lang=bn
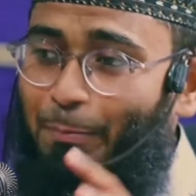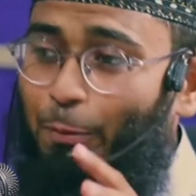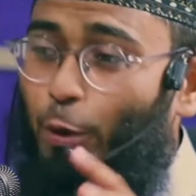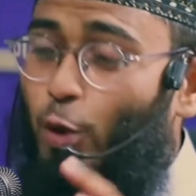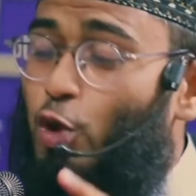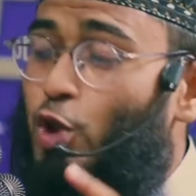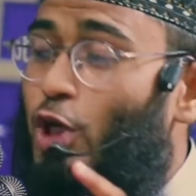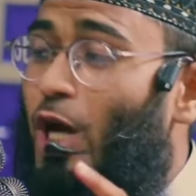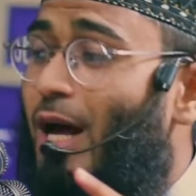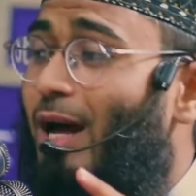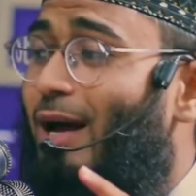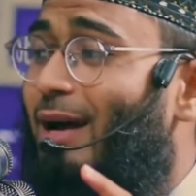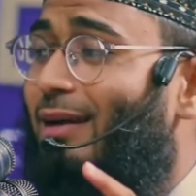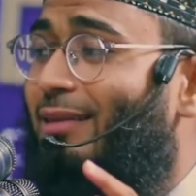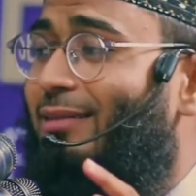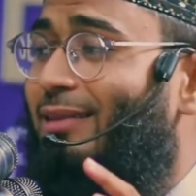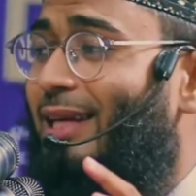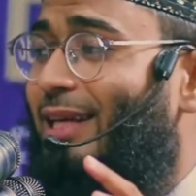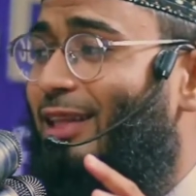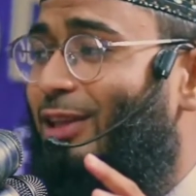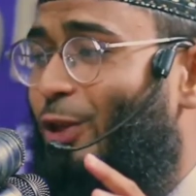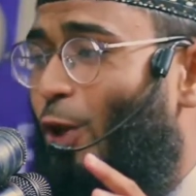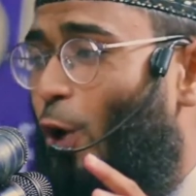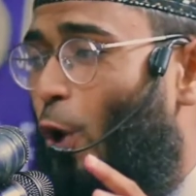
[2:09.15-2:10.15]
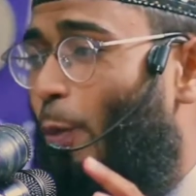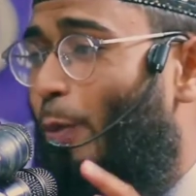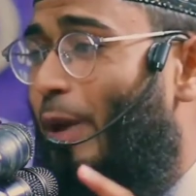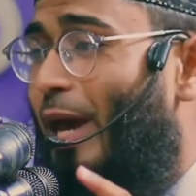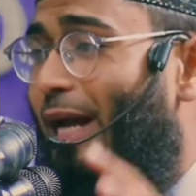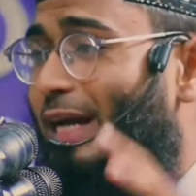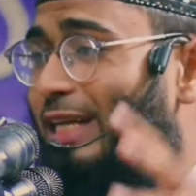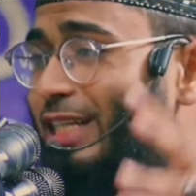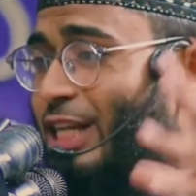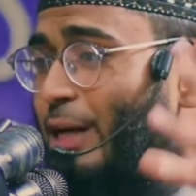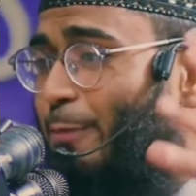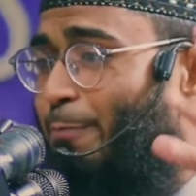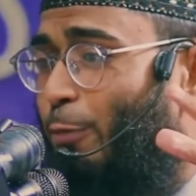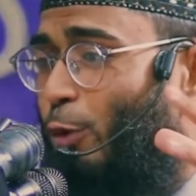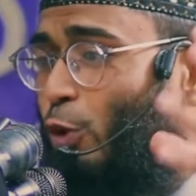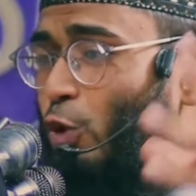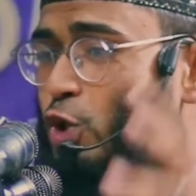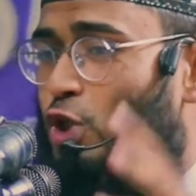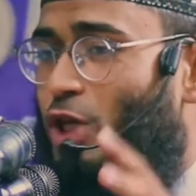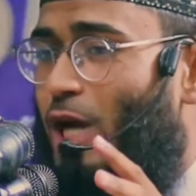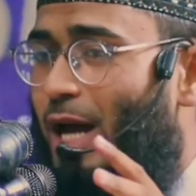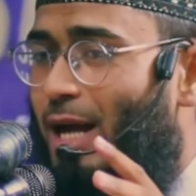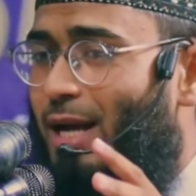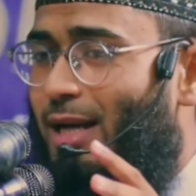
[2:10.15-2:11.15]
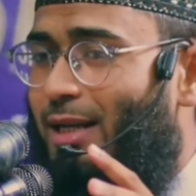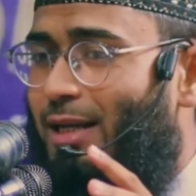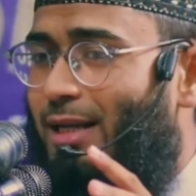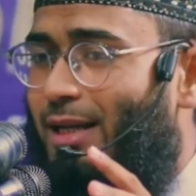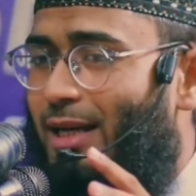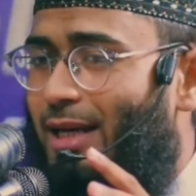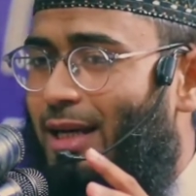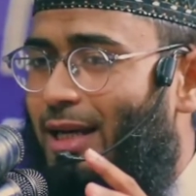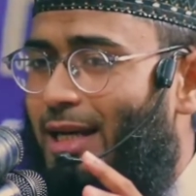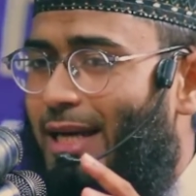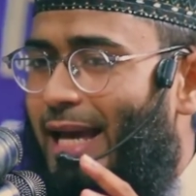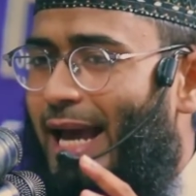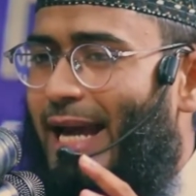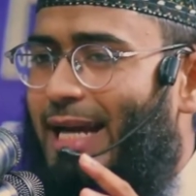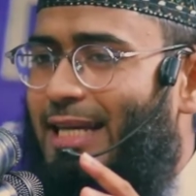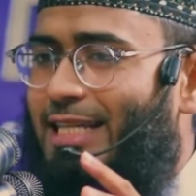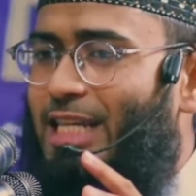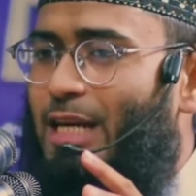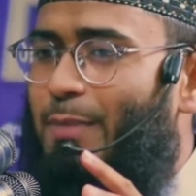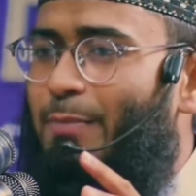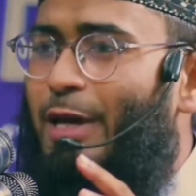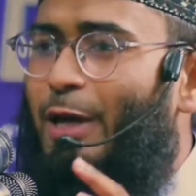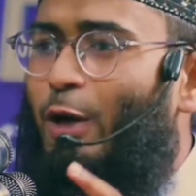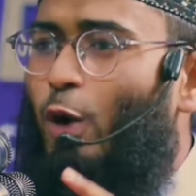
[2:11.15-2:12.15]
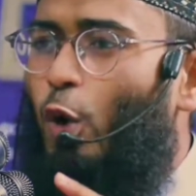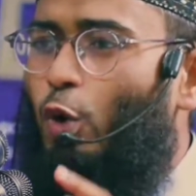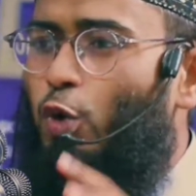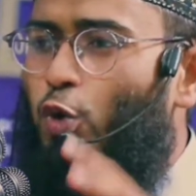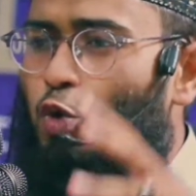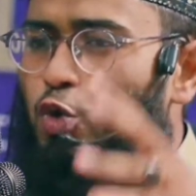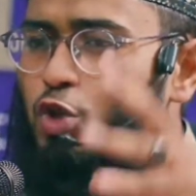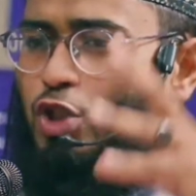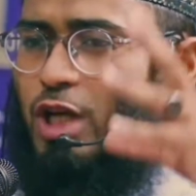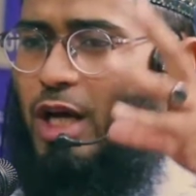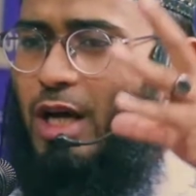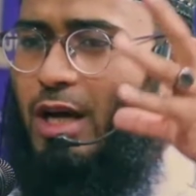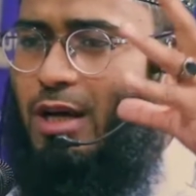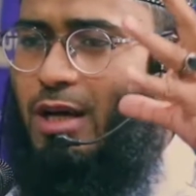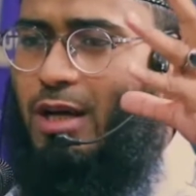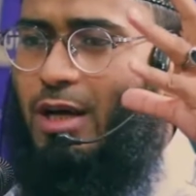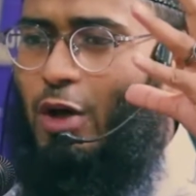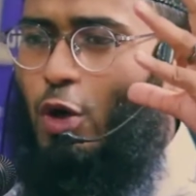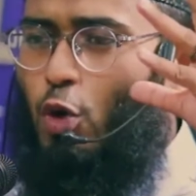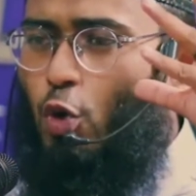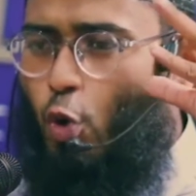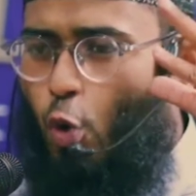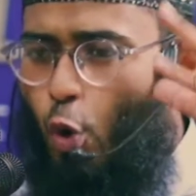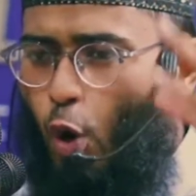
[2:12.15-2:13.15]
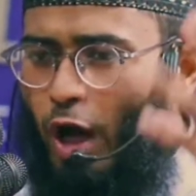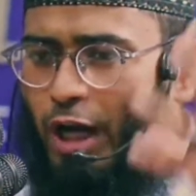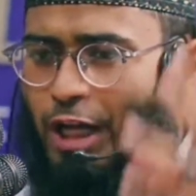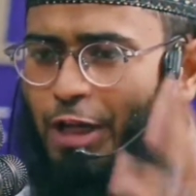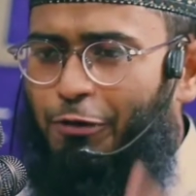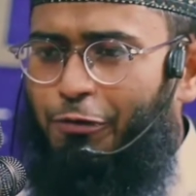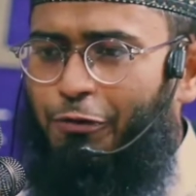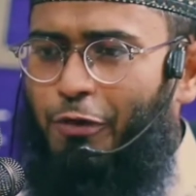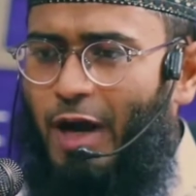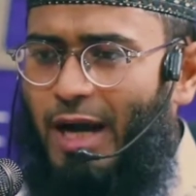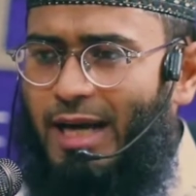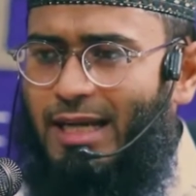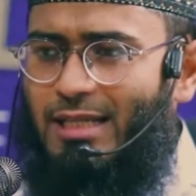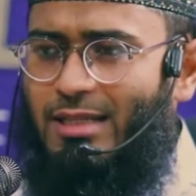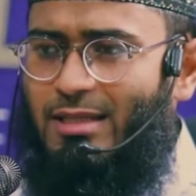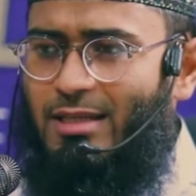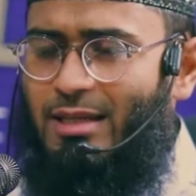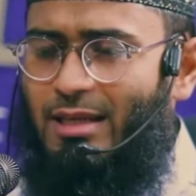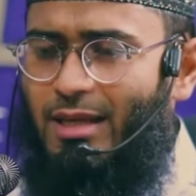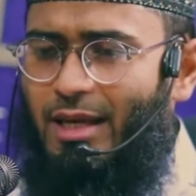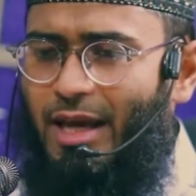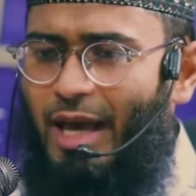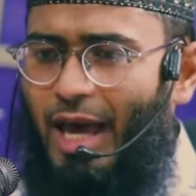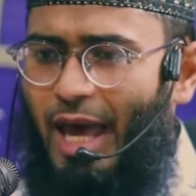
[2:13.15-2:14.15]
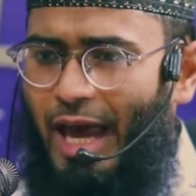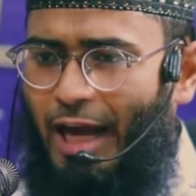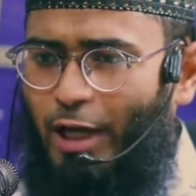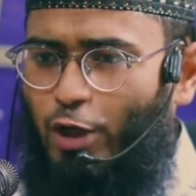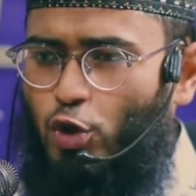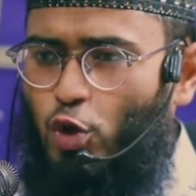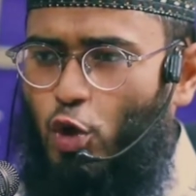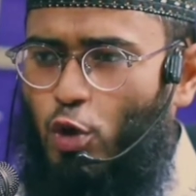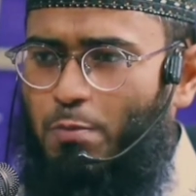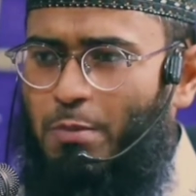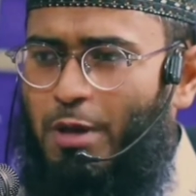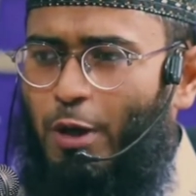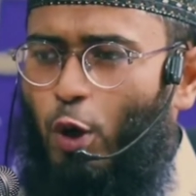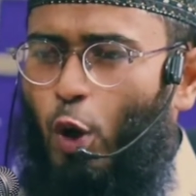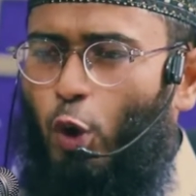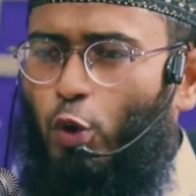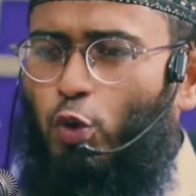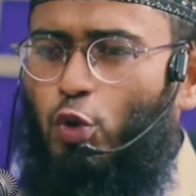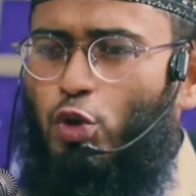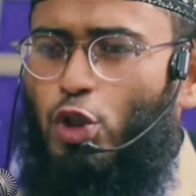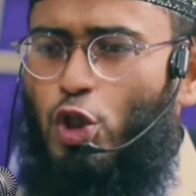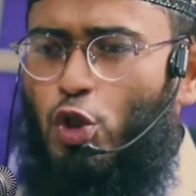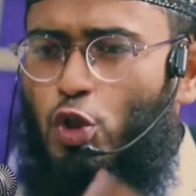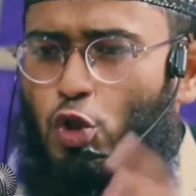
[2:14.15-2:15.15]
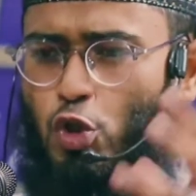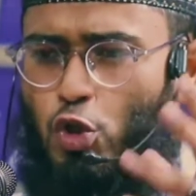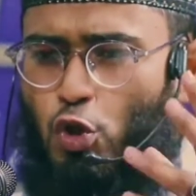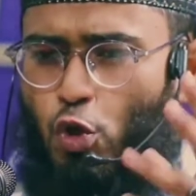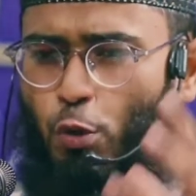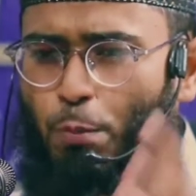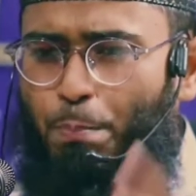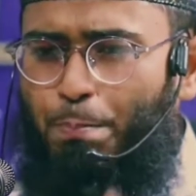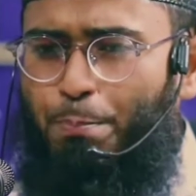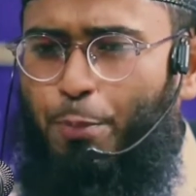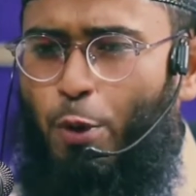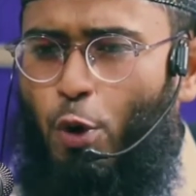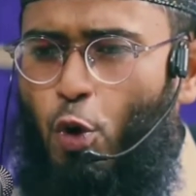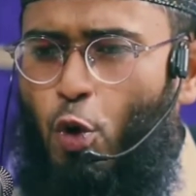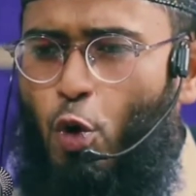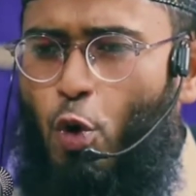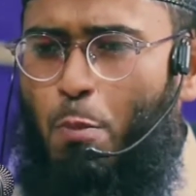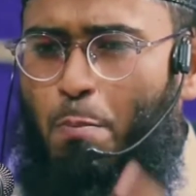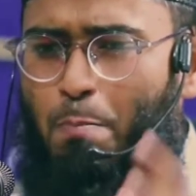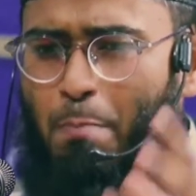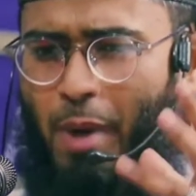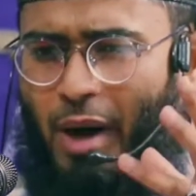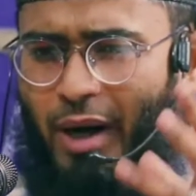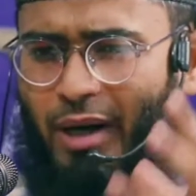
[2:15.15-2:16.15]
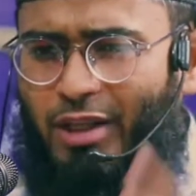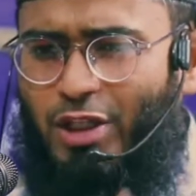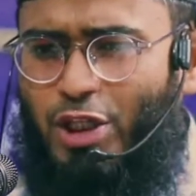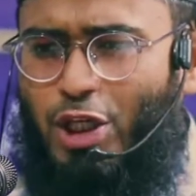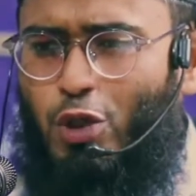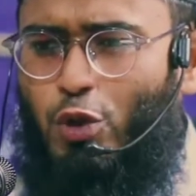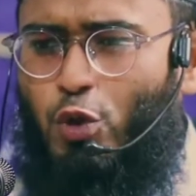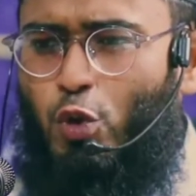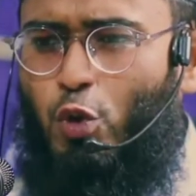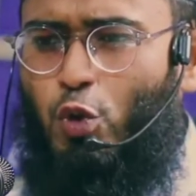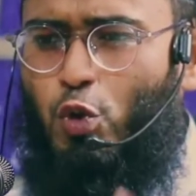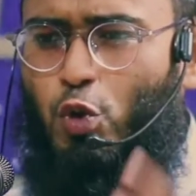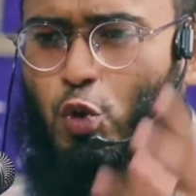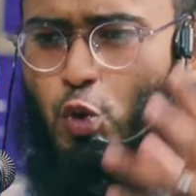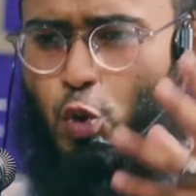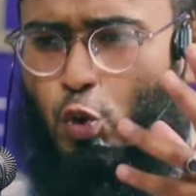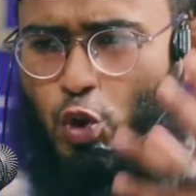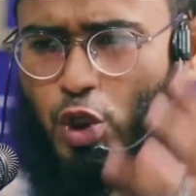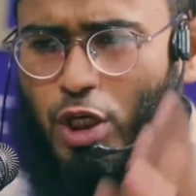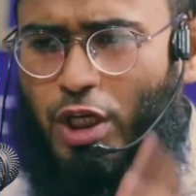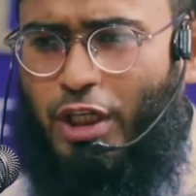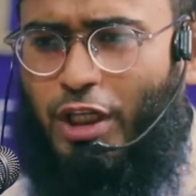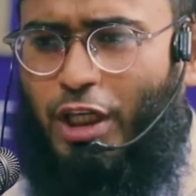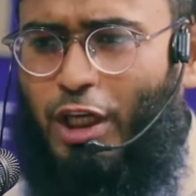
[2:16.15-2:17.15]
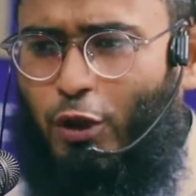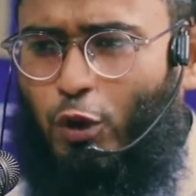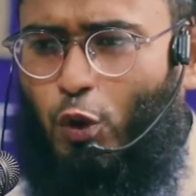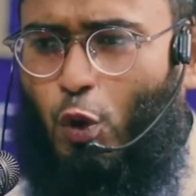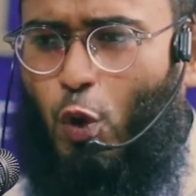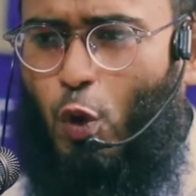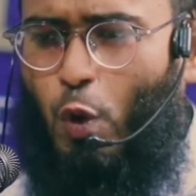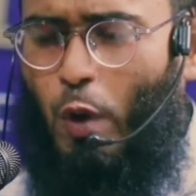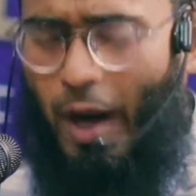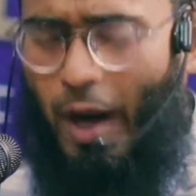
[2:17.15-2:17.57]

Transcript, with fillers: পোশাক দেখতে হবে একটা পোশাক একটা মেয়ে কতটা কোয়ালিফাইড একজন মেয়ে কতটা সভ্য মার্জিত সুশিক্ষিত